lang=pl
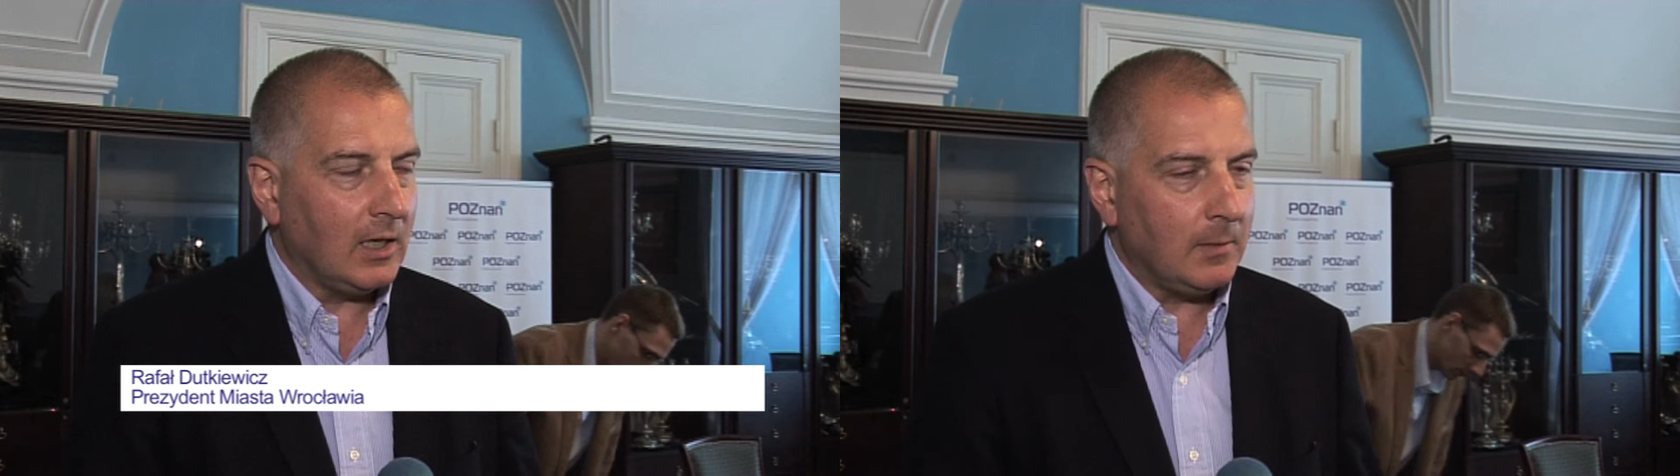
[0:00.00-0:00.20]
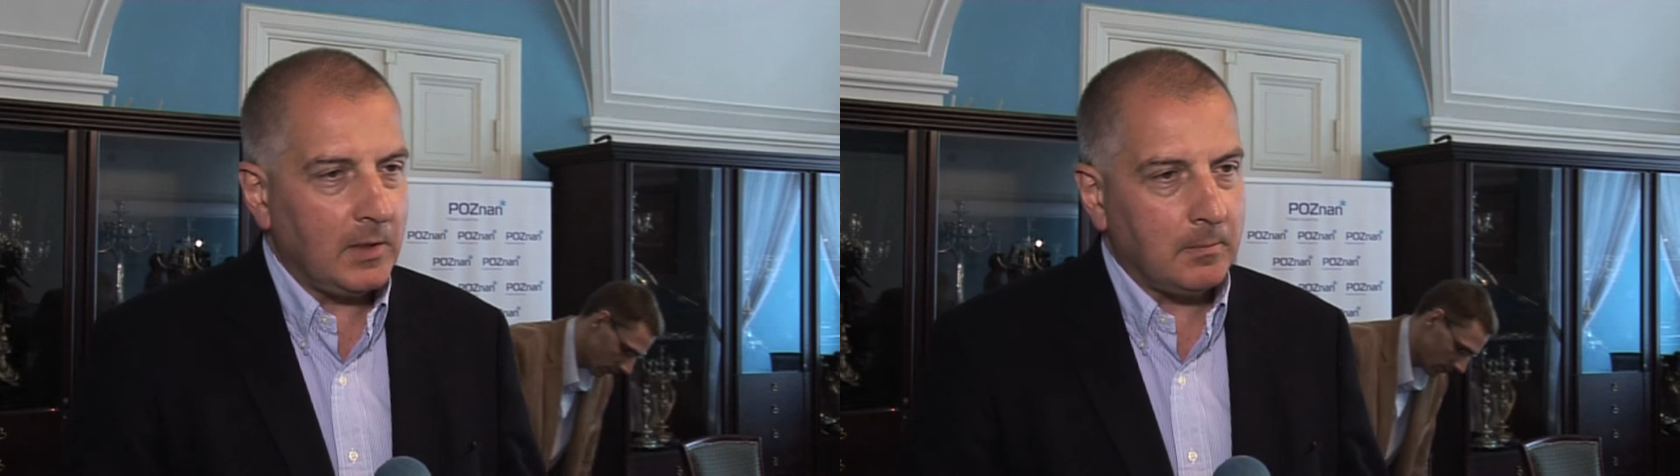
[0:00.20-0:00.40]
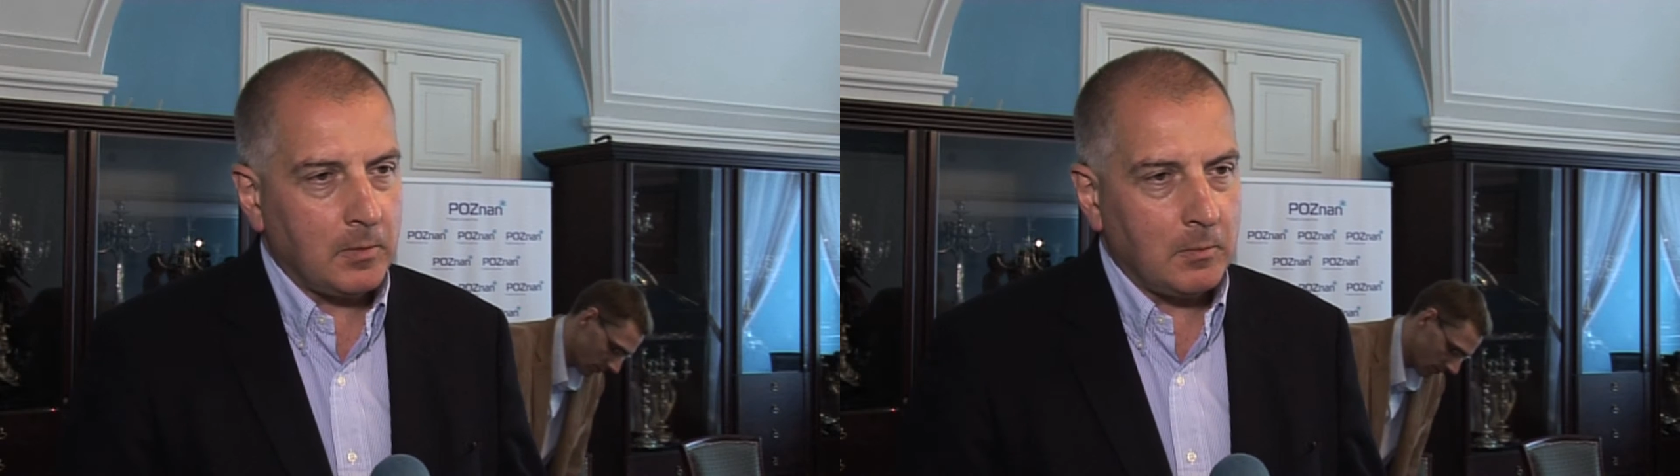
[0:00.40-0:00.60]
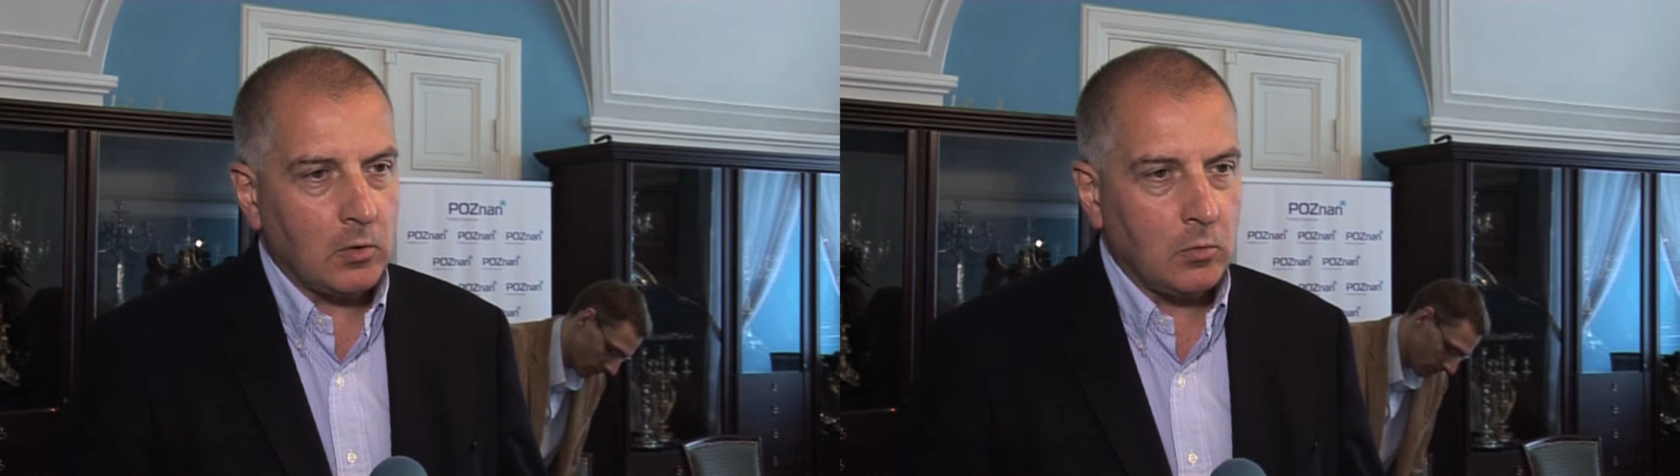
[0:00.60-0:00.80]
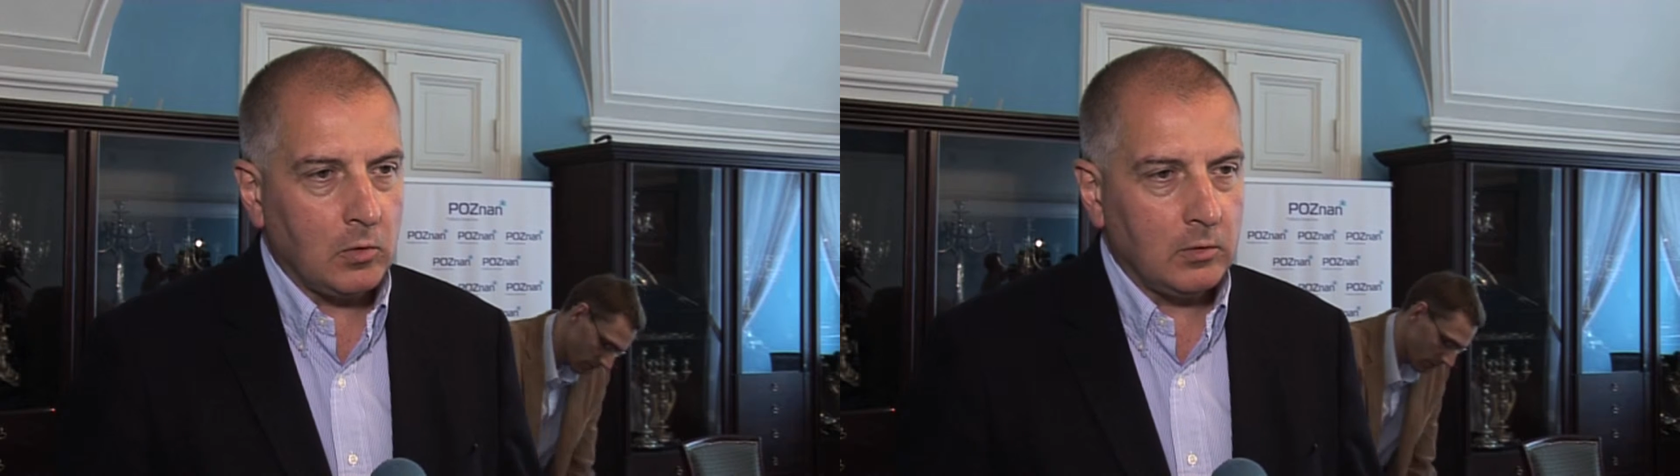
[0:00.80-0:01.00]
aby nam
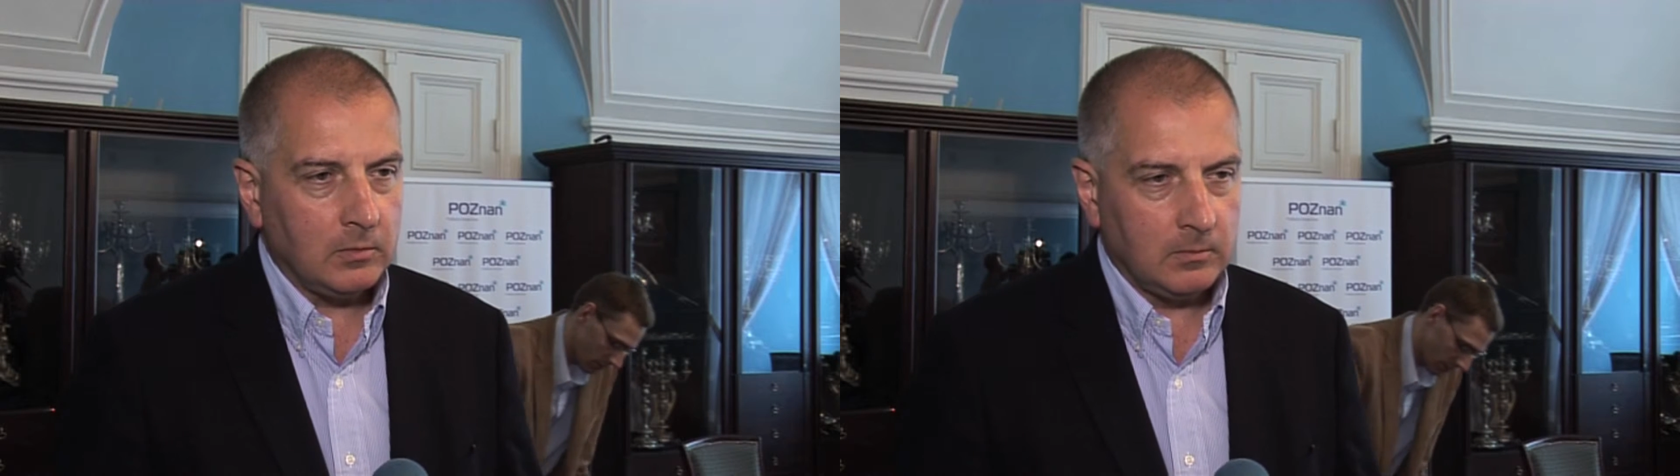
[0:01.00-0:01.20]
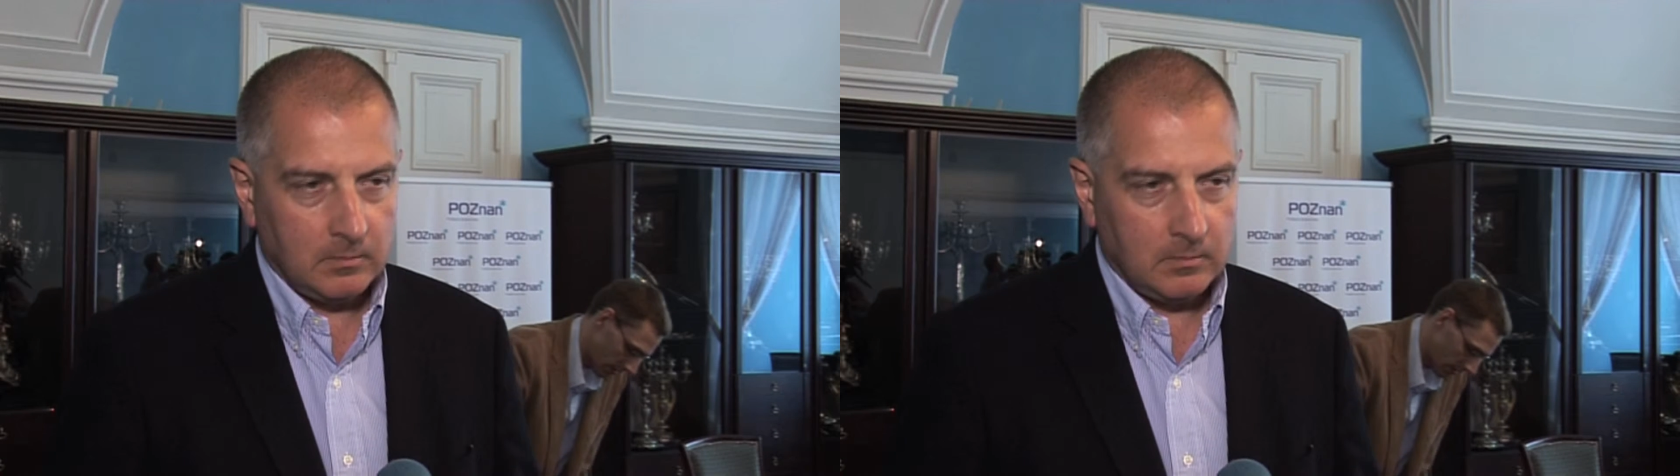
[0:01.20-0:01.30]
pomogło